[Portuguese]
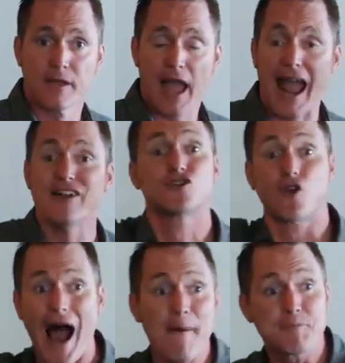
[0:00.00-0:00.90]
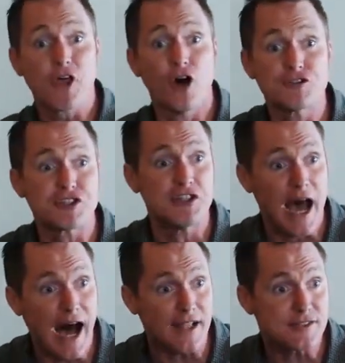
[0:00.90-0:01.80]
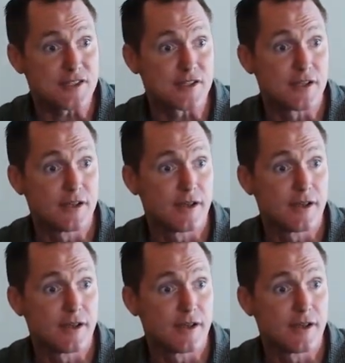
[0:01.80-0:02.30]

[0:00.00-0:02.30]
e largar essas nozes